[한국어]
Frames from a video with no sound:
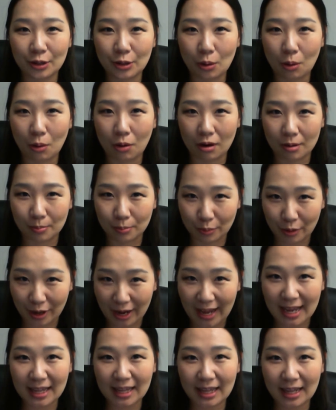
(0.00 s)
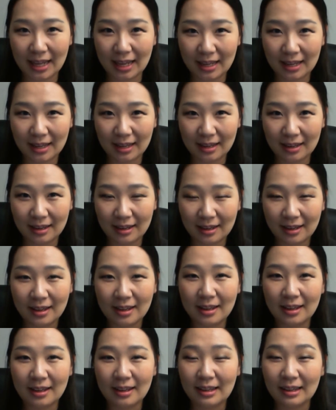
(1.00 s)
your brain?
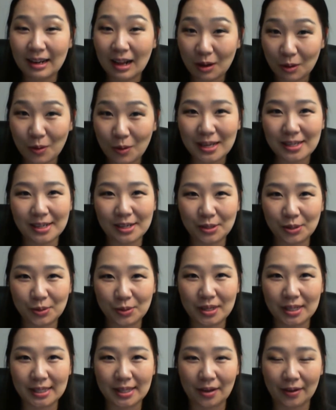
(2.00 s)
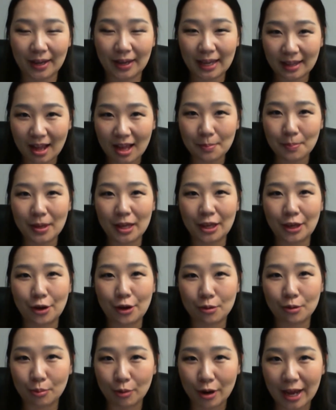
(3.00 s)
이라고 하실 수도 있어요. Can I
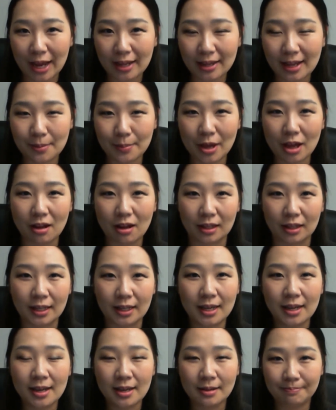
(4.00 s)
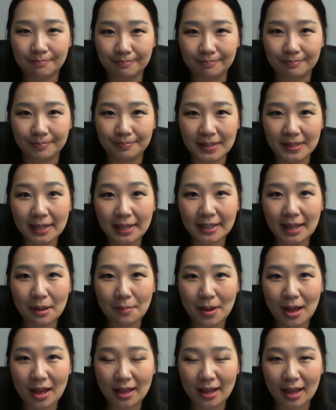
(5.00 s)
pick your brain? 하면 음,
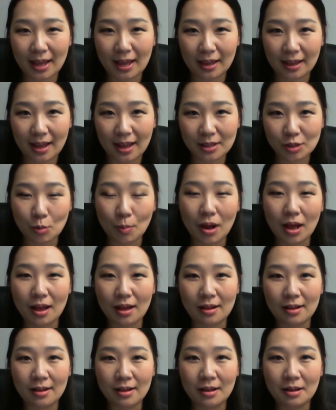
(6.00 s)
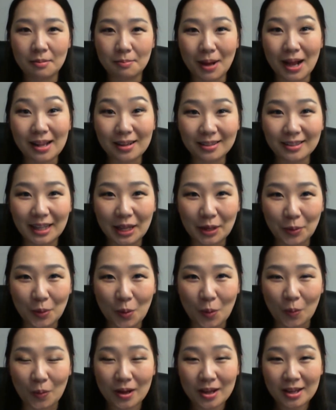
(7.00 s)
상대방에게 정말 말
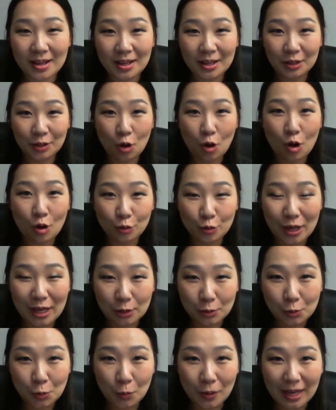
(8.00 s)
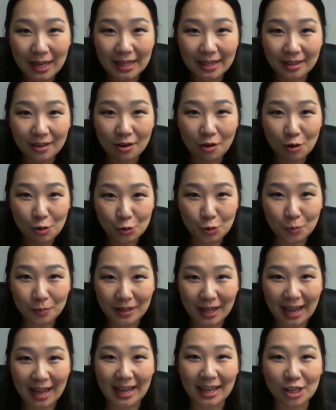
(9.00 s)
그대로 너 뇌 속에 있는 걸 좀
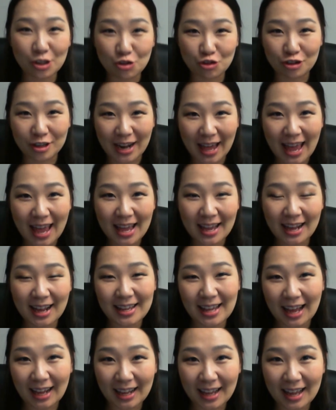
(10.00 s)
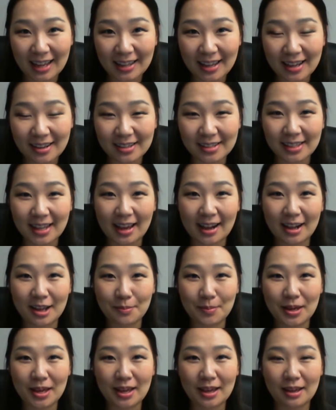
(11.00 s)
나에게 줄래? 그러니까 약간의 그
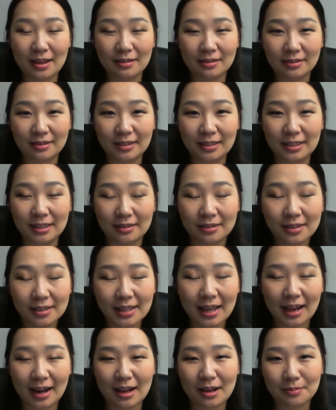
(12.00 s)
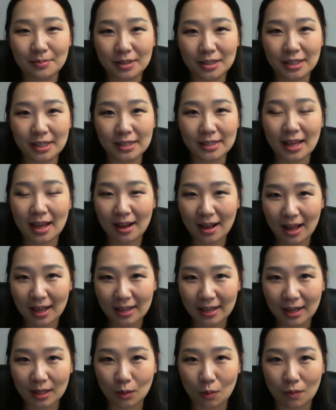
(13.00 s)
사람의 그 사람의
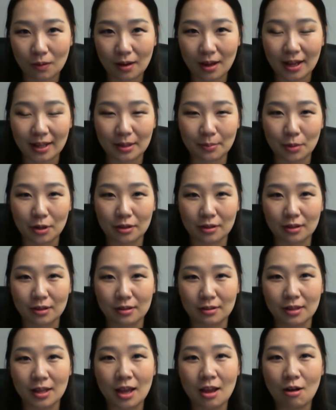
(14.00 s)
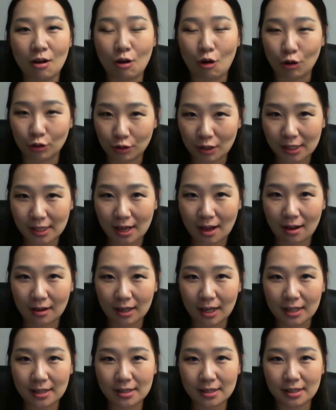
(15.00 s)
생각이라던가 아니면은 어떻게
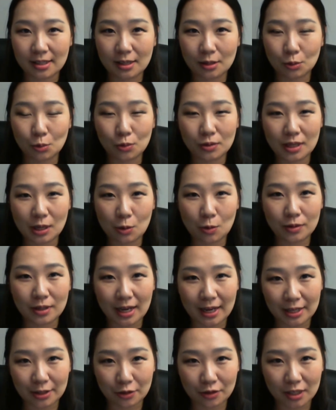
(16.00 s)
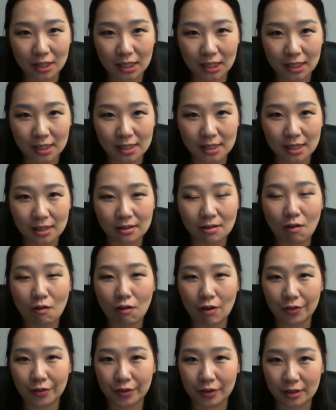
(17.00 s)
생각을 하는지 또 새로운 아이디어들이 있는지 그런
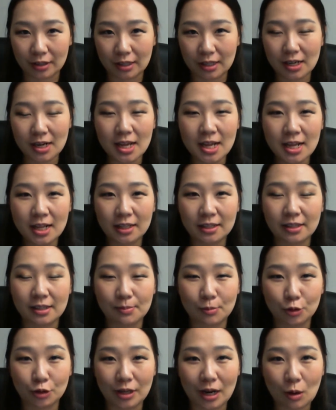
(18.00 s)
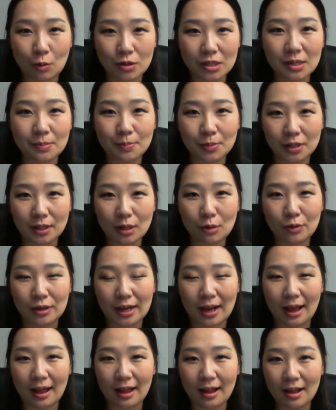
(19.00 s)
것들을 질문을 하고 싶을 때
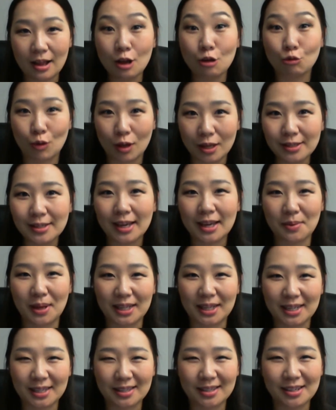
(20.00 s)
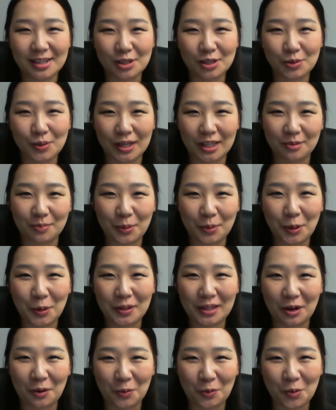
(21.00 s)
우리가 굉장히 많이 쓰실 수 있는
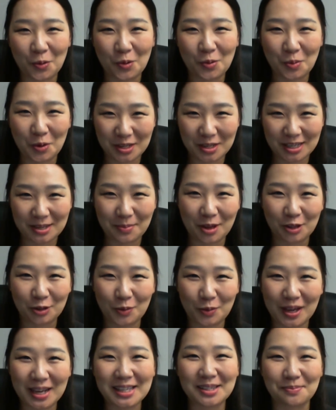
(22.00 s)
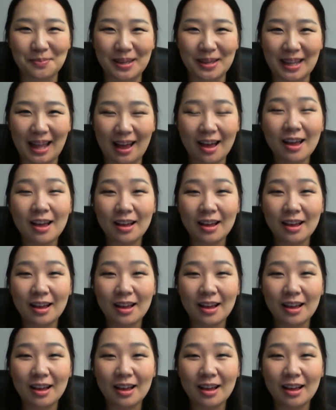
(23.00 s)
표현이라고 보시면 되겠습니다.